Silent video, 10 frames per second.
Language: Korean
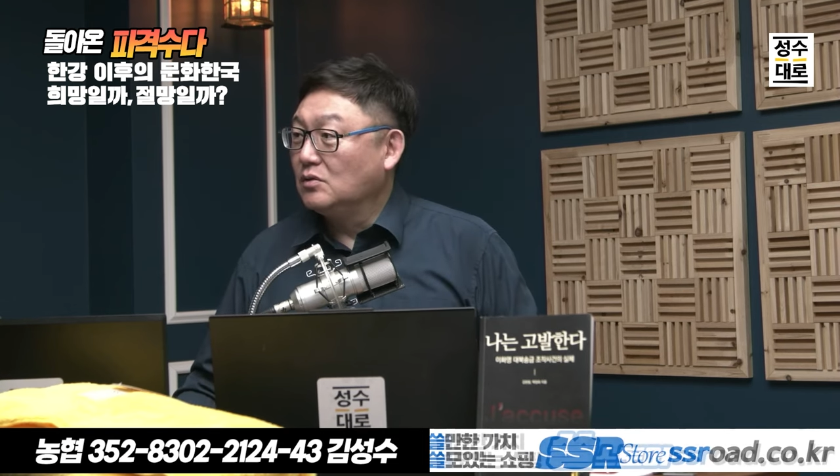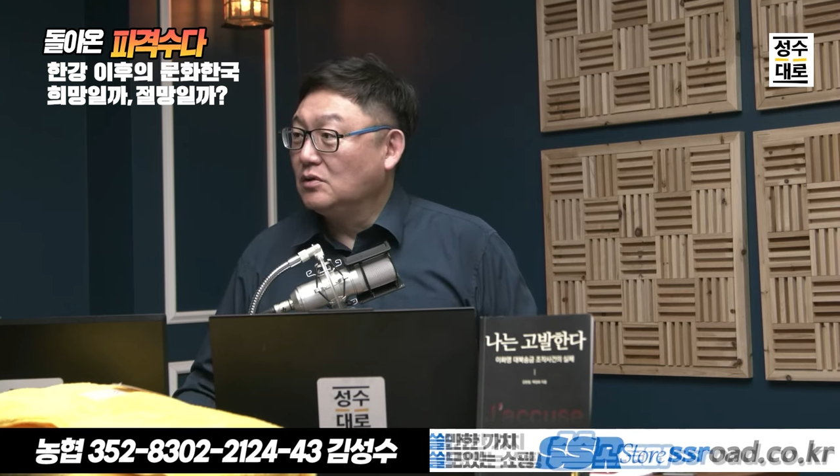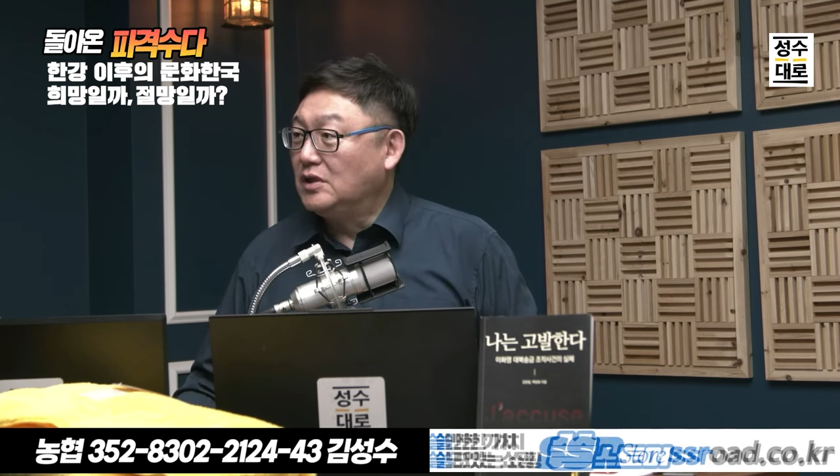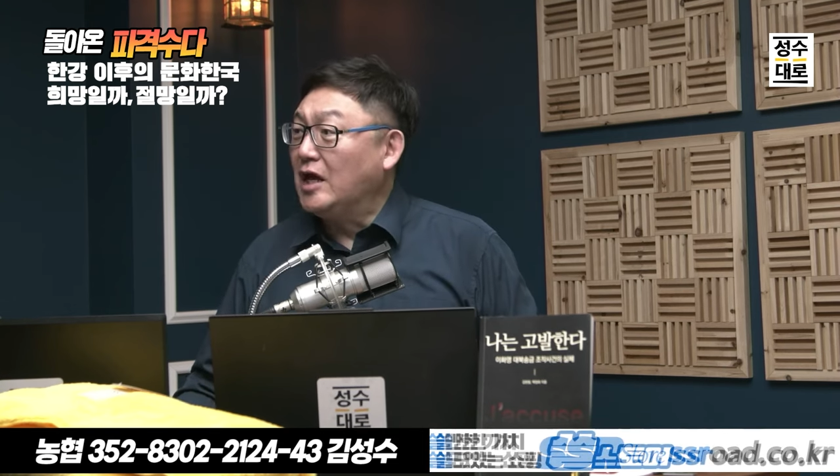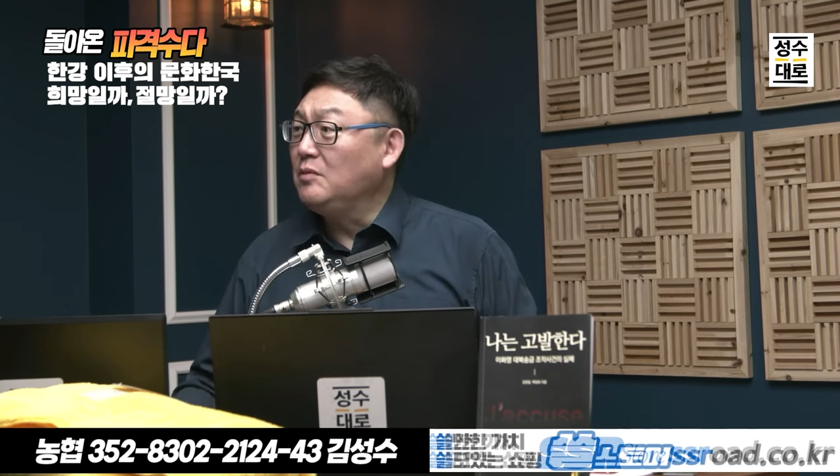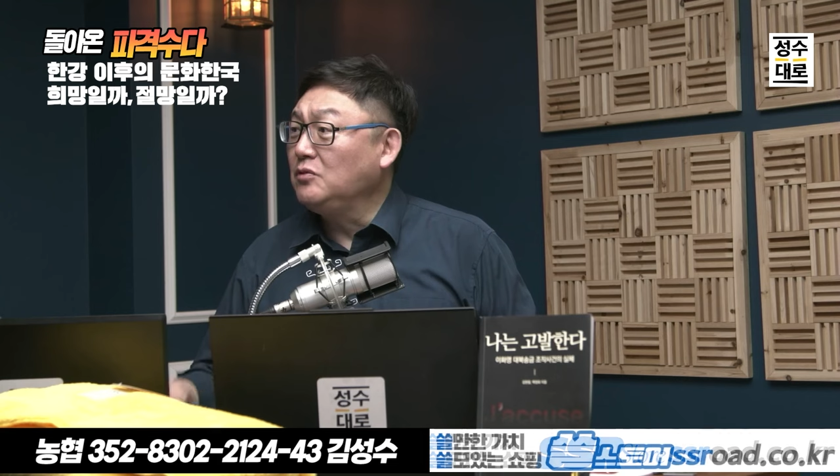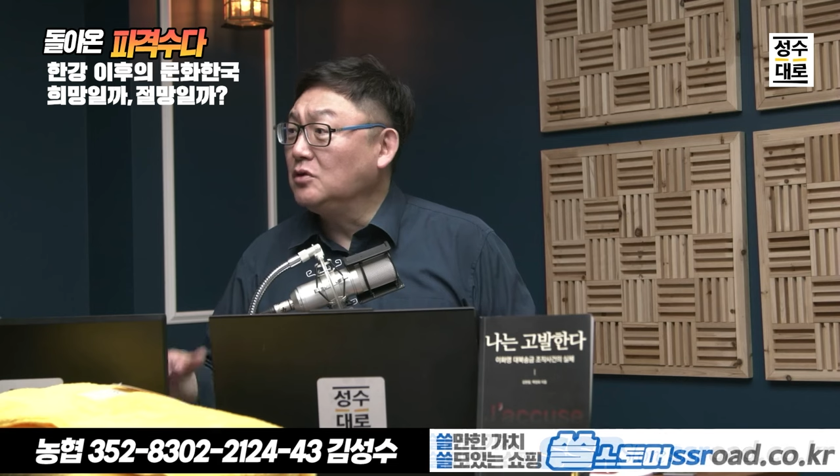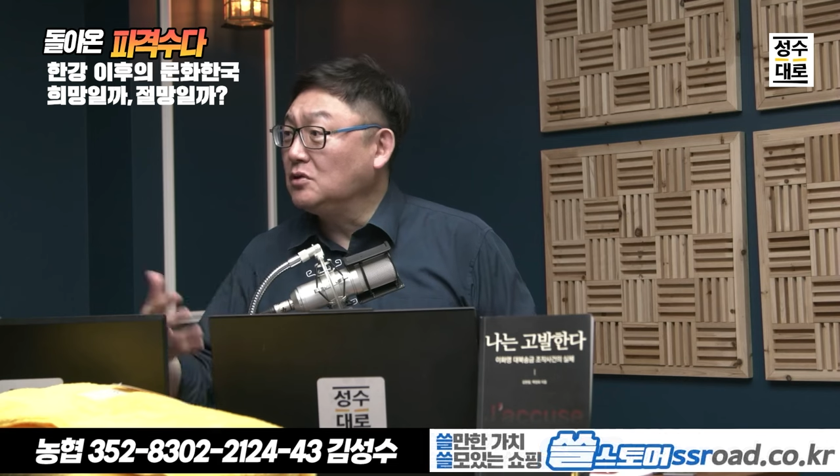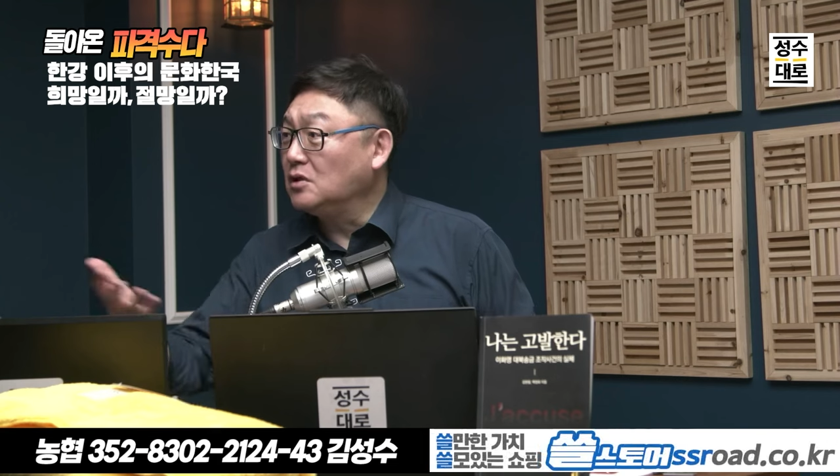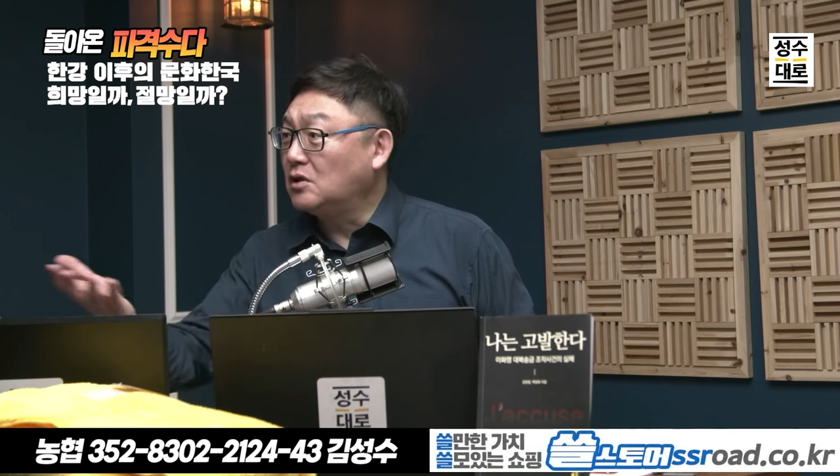
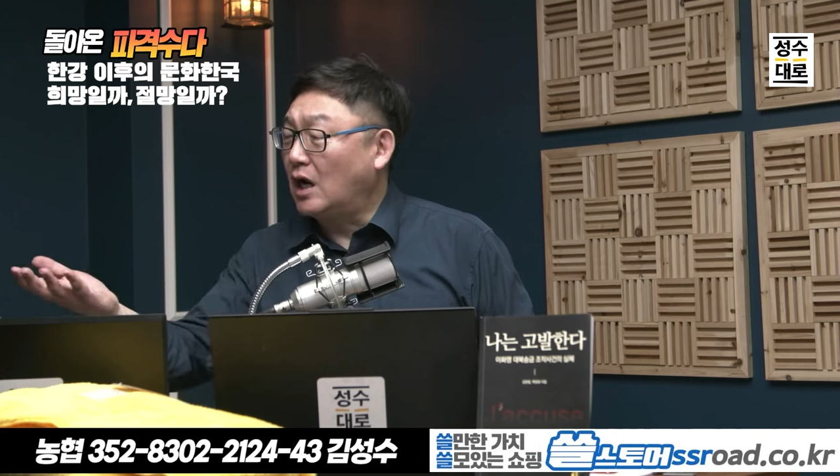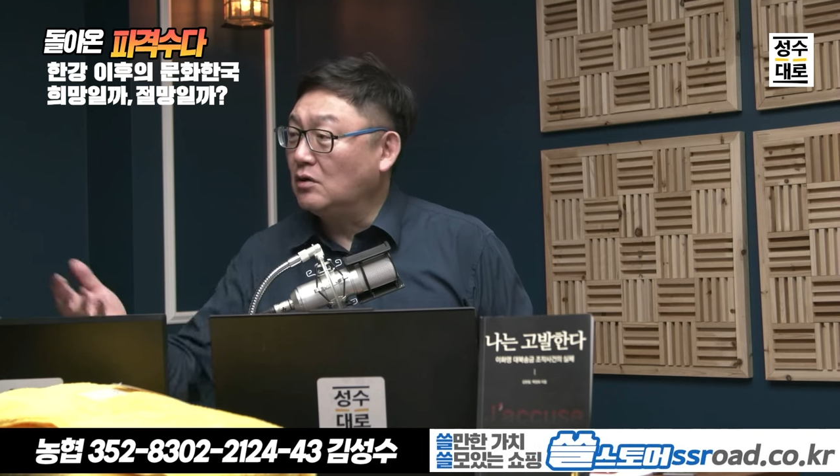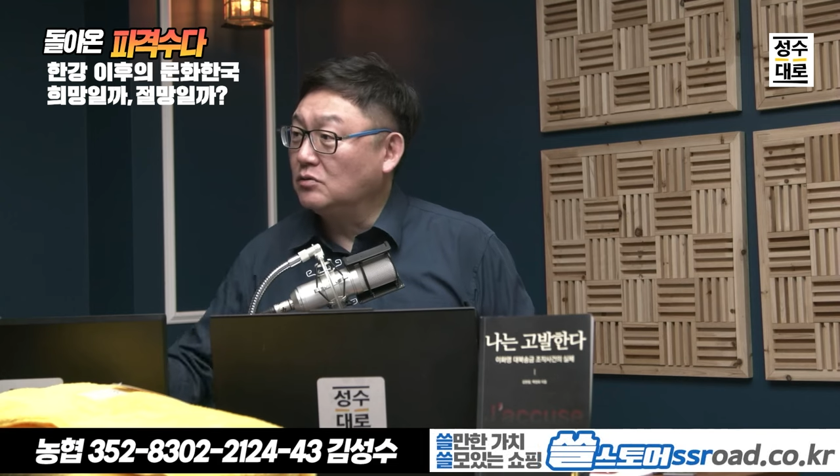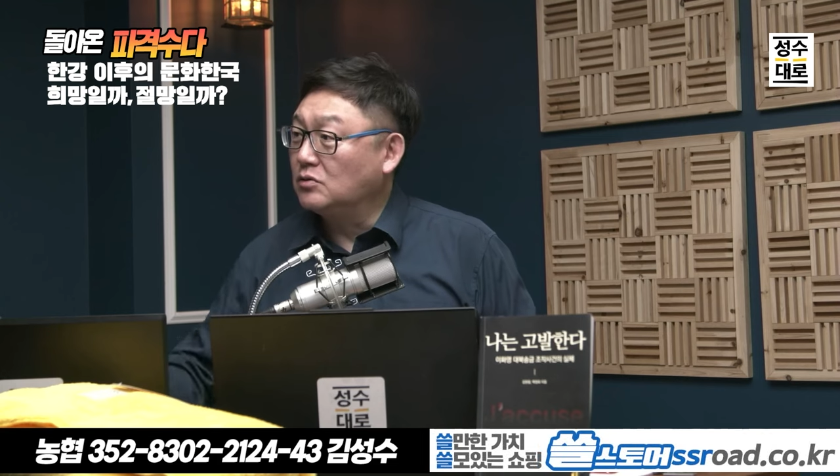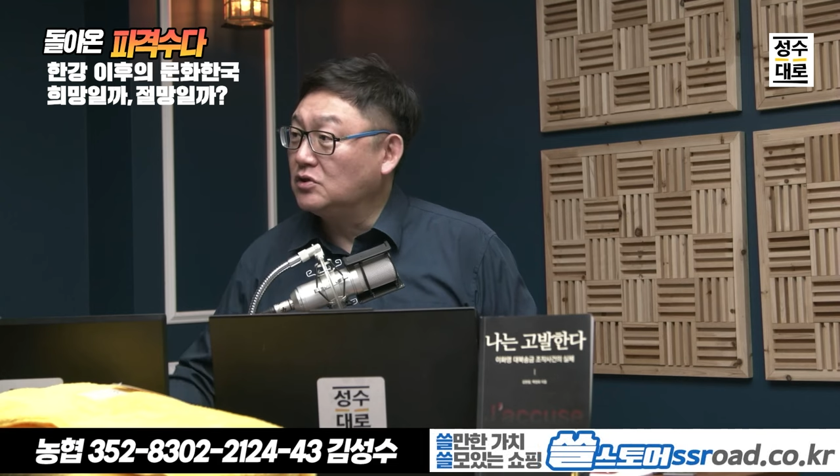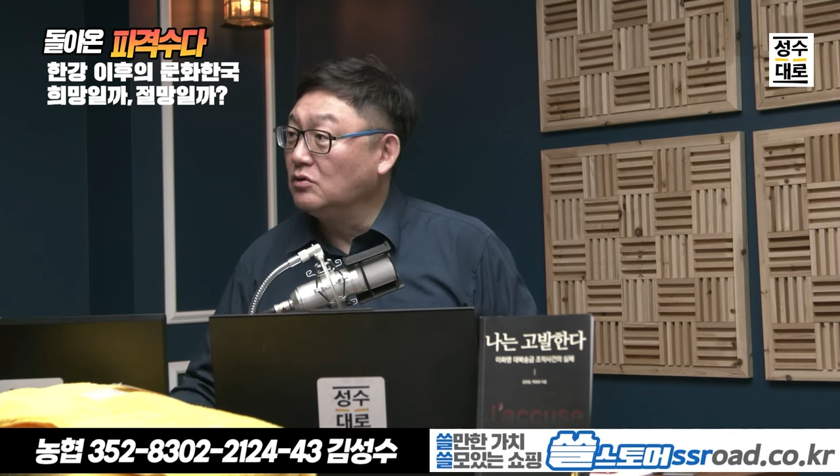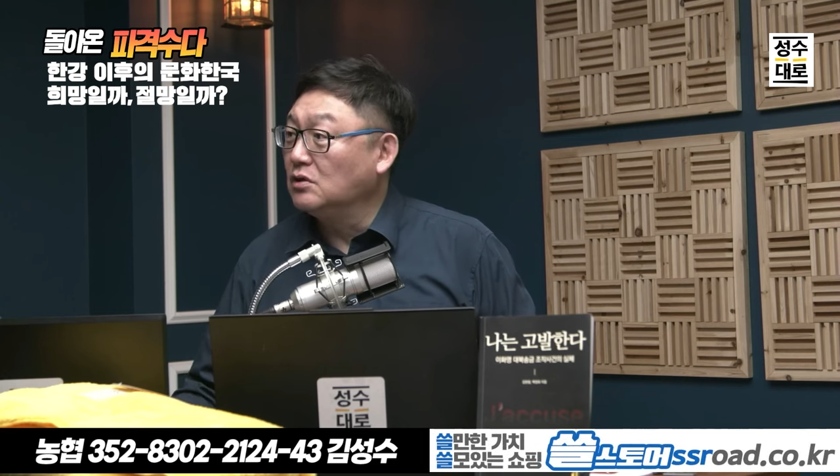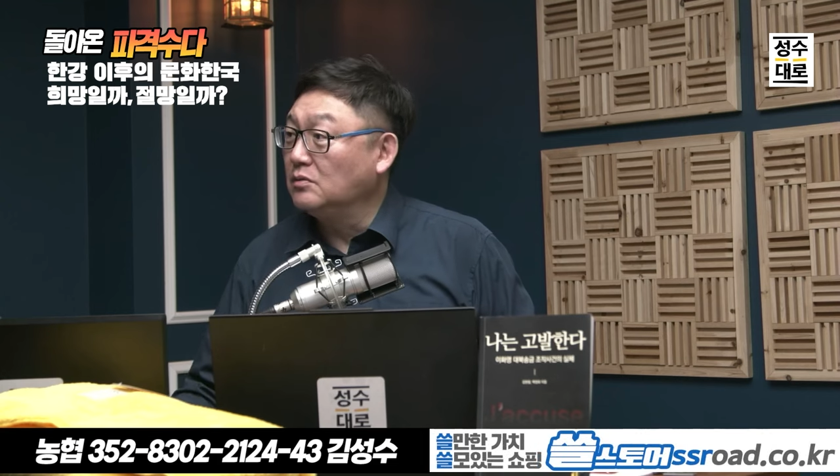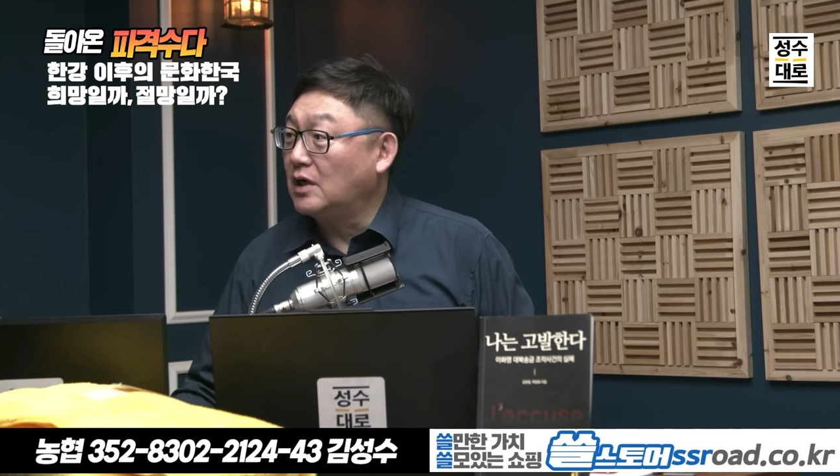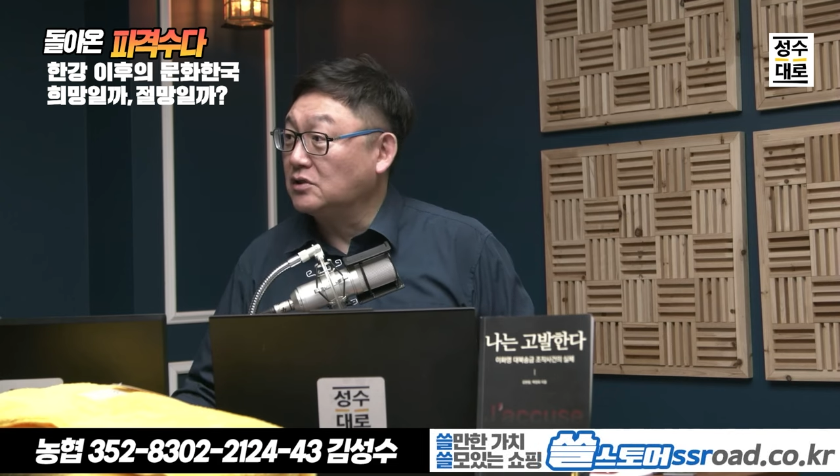네임드들이 다
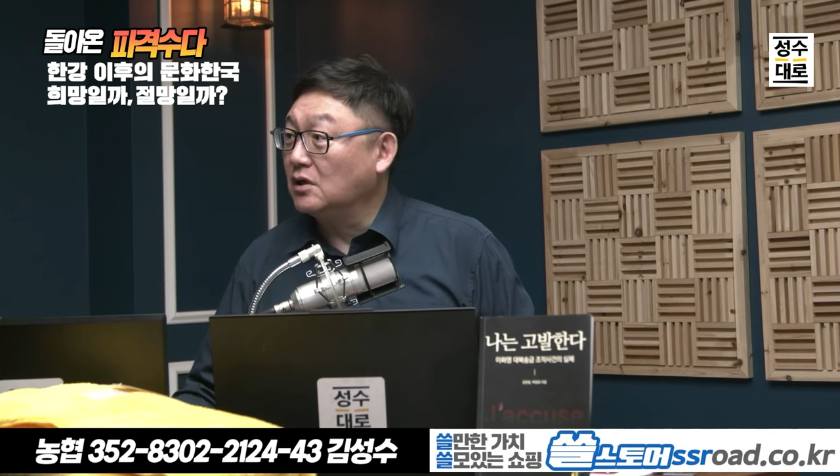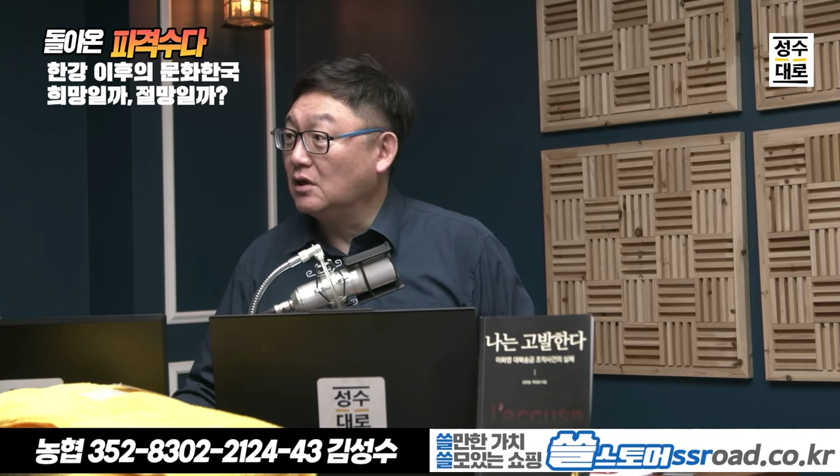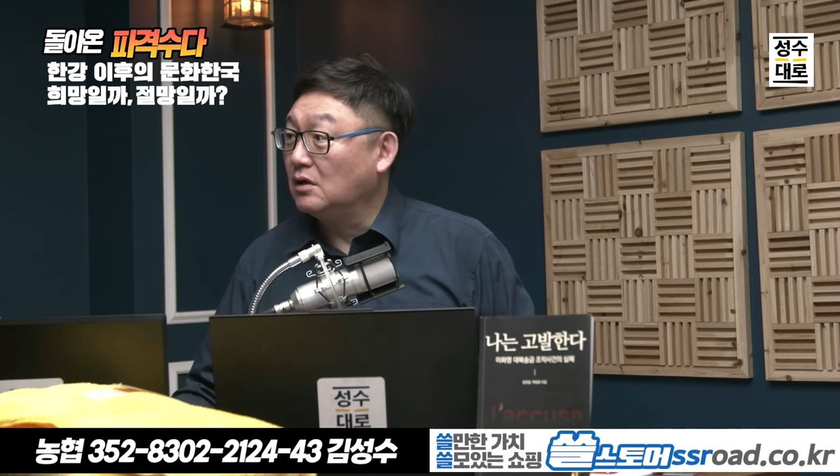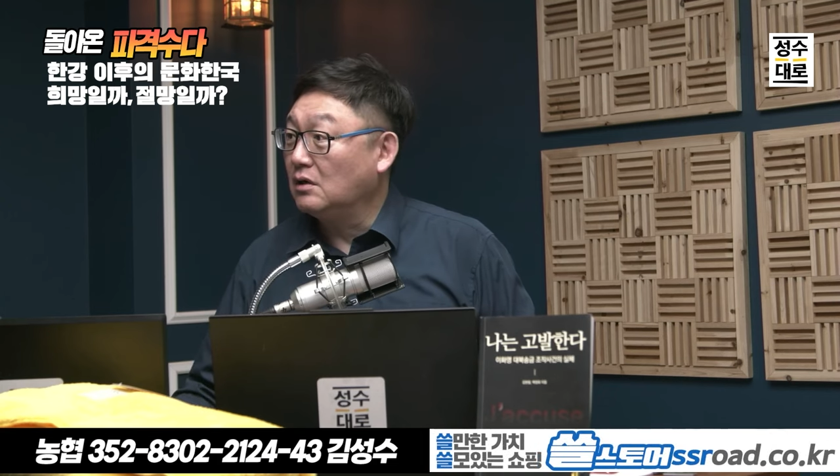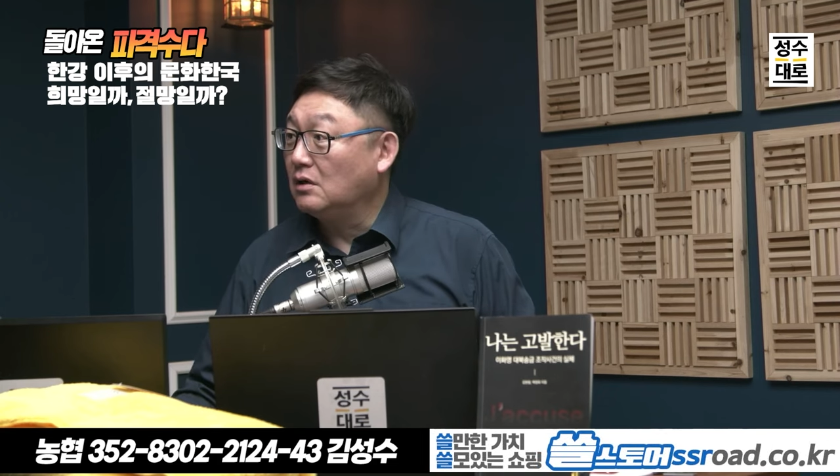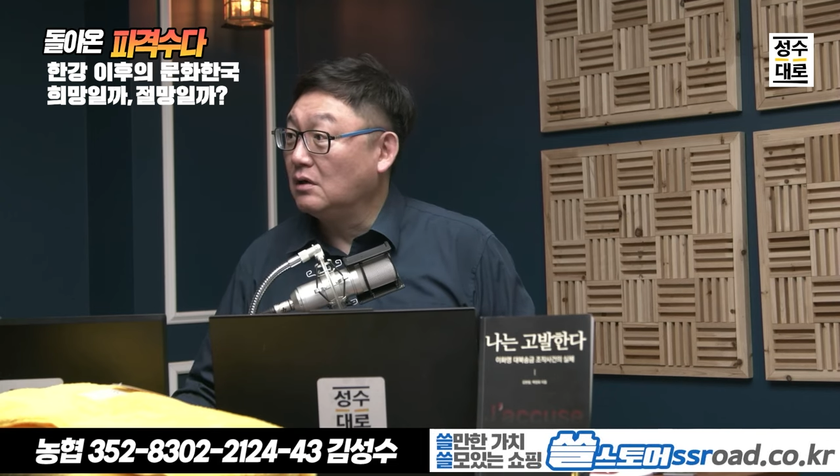지원금을 가져가.